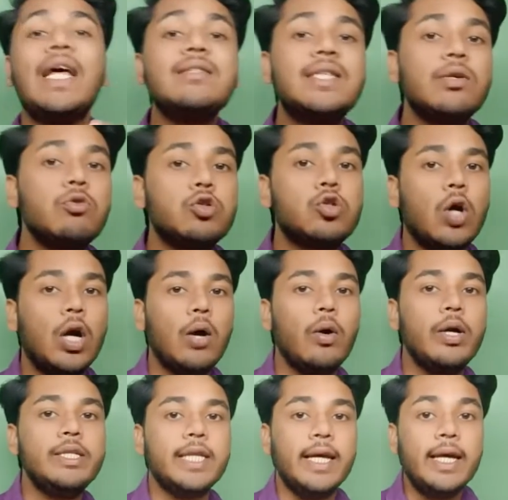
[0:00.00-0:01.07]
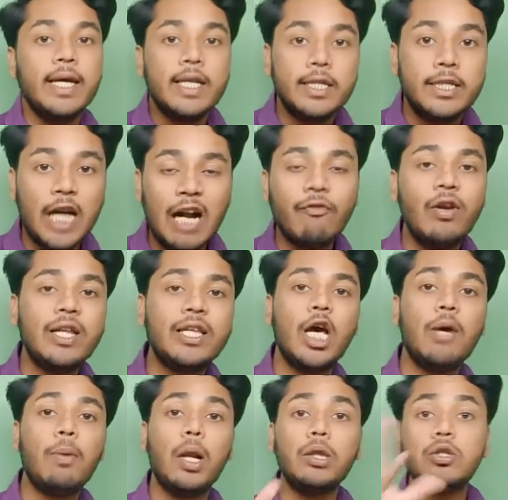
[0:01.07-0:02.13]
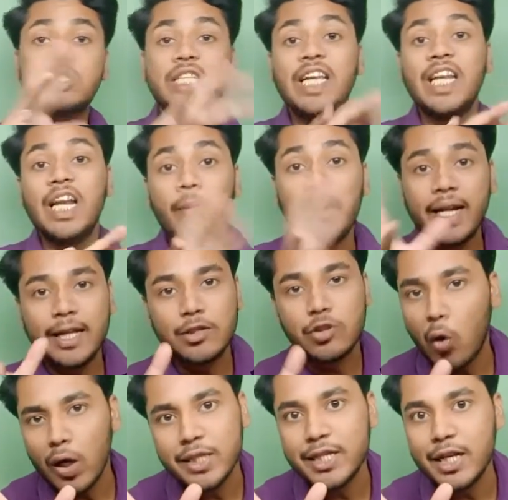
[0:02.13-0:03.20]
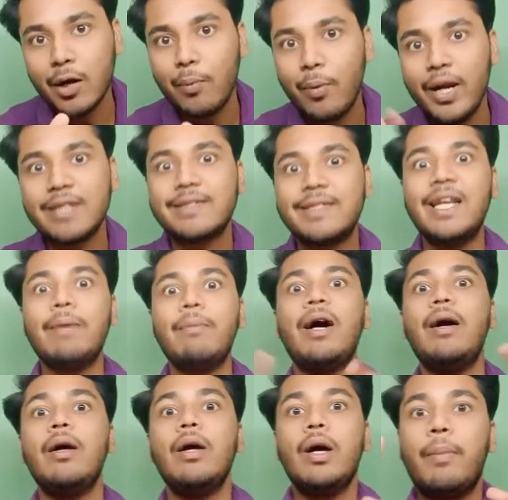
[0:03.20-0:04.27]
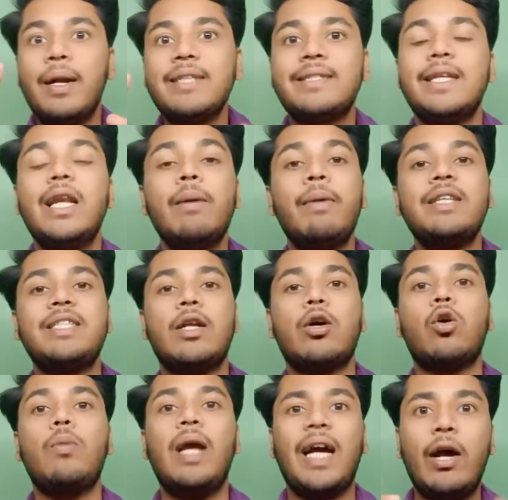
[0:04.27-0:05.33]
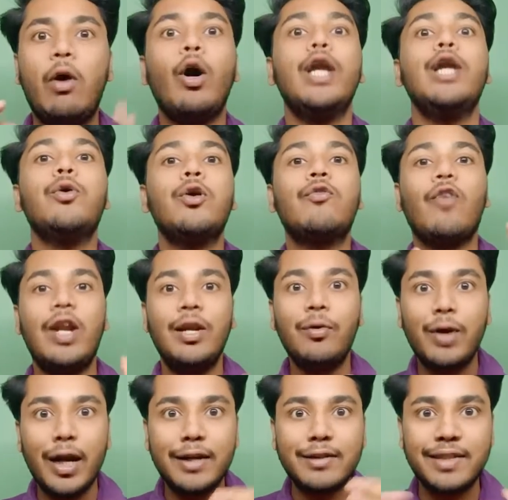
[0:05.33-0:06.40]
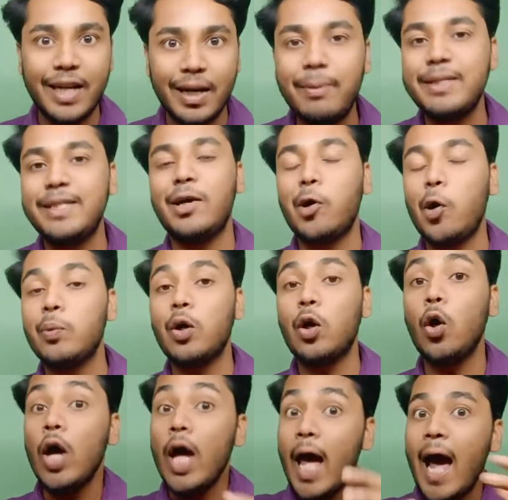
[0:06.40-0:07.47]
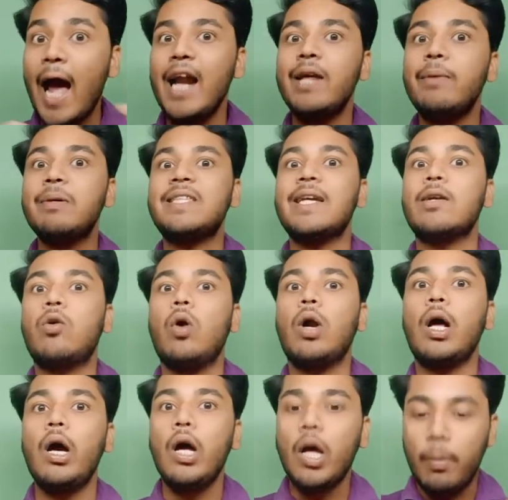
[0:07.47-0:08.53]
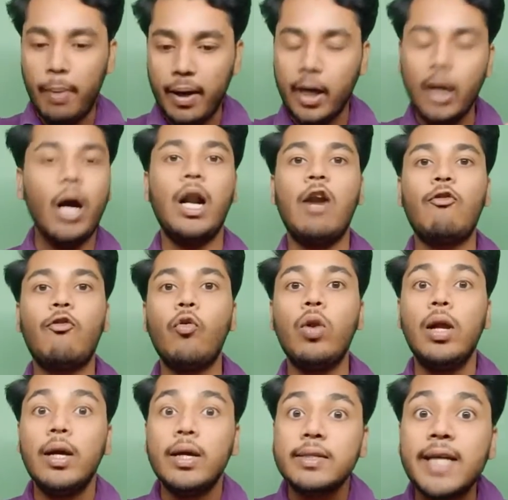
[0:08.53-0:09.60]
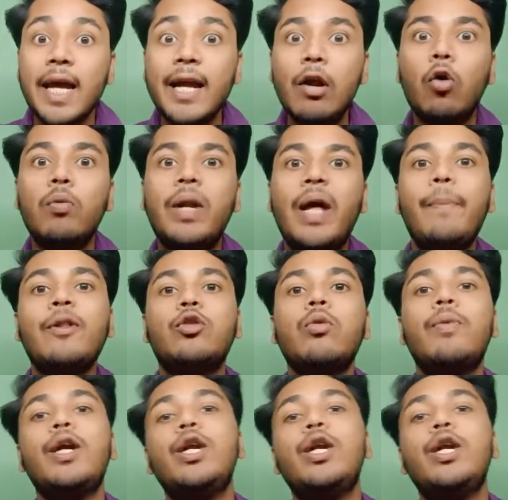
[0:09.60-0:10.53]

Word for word: লেন্স ইউজ করা হয়েছে যার ফলে কী হয় বলতো সিনেমাটিক শর্ট যেরকম হয় না সিনেমা মানে সিনেমা যেরকম লাগে হলিউড ফলিউডের সিনেমা যেরকম ধরো অ্যানিমেশন করা বা কালারফুল সেই রকম টাইপের তুমি